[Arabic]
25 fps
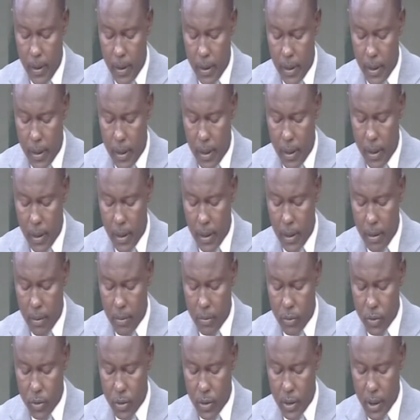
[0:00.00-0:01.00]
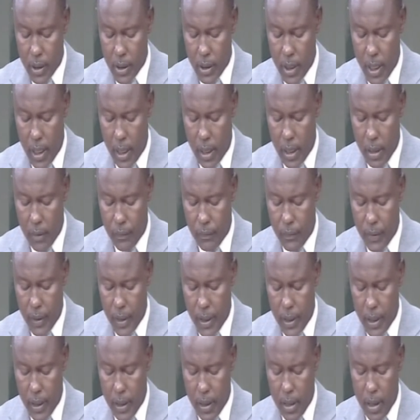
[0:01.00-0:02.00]
المستشار
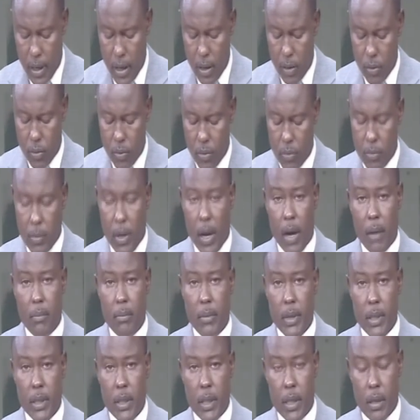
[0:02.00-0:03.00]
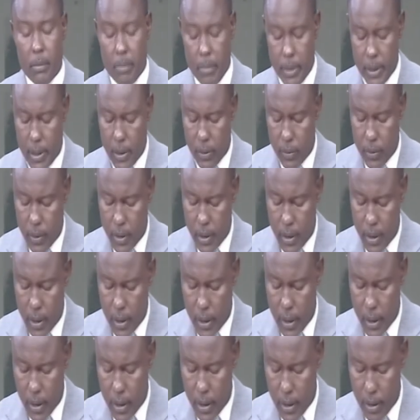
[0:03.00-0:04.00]
الفني هارون محمد
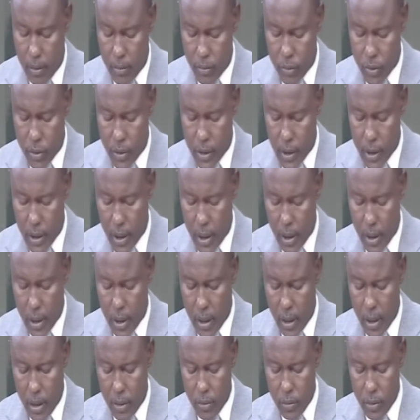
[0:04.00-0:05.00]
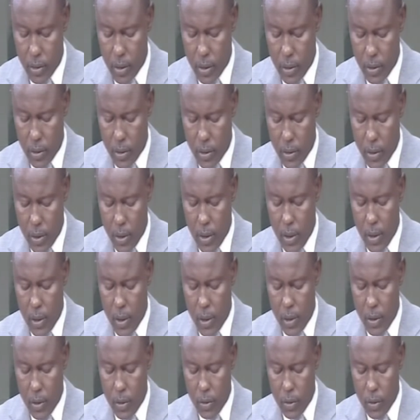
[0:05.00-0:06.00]
بدوي المستشار القانوني
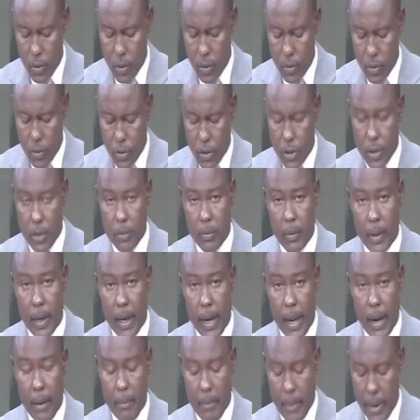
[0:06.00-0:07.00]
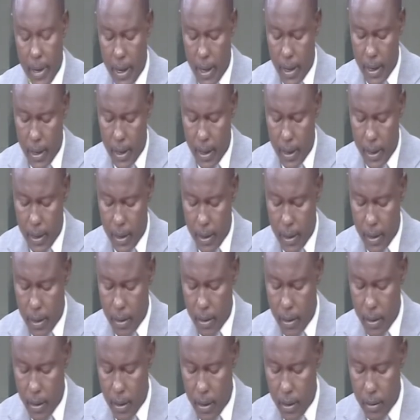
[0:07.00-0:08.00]
يونو جيم كالما
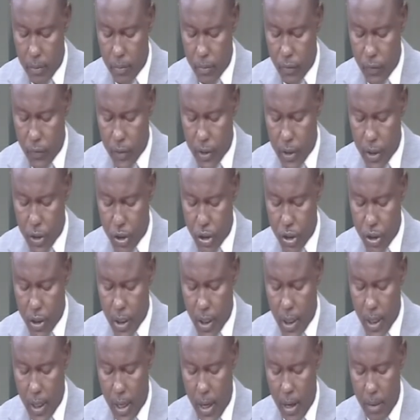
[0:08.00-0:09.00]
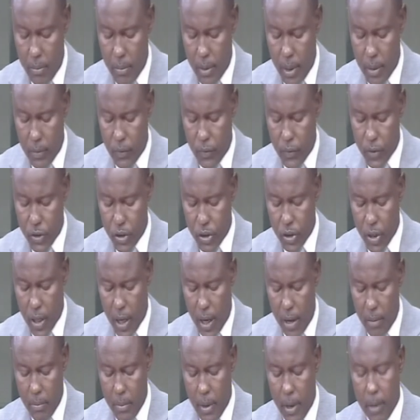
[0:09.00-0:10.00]
المفتشية العامة المفتش
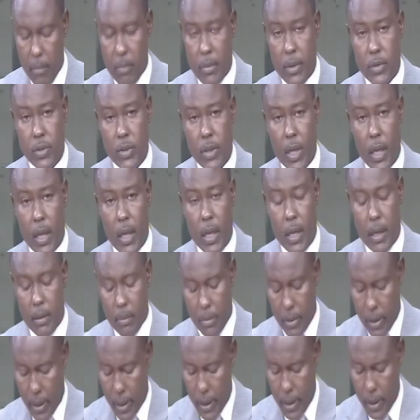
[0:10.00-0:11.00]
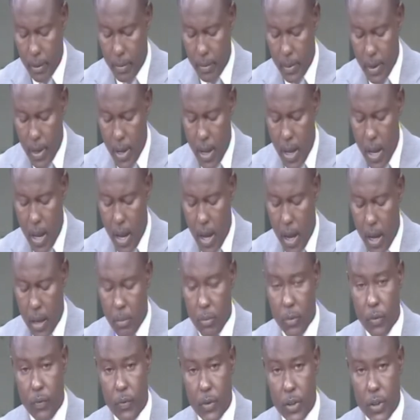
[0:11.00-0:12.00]
العام محمد صالح إبراهيم
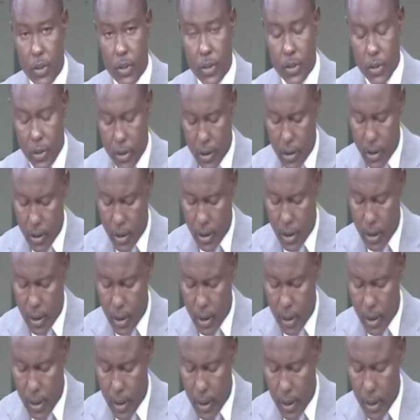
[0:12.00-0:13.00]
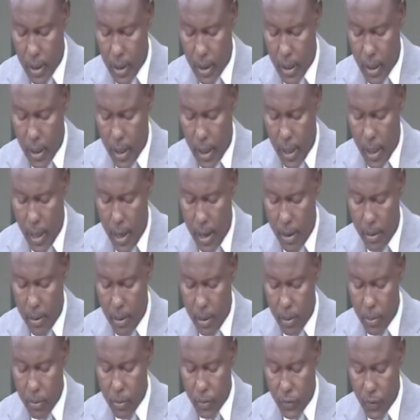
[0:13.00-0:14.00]
المفتش آه، العام
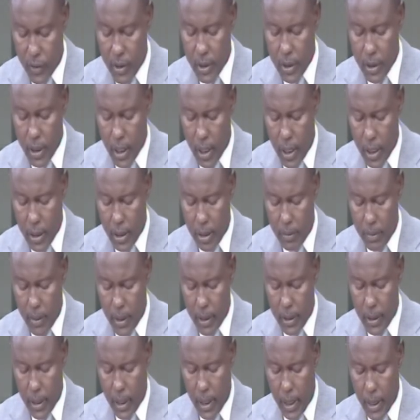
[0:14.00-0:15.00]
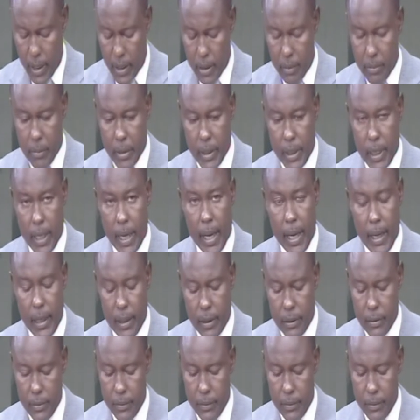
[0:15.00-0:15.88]
أو مفتش الخدمات علي ميدلاي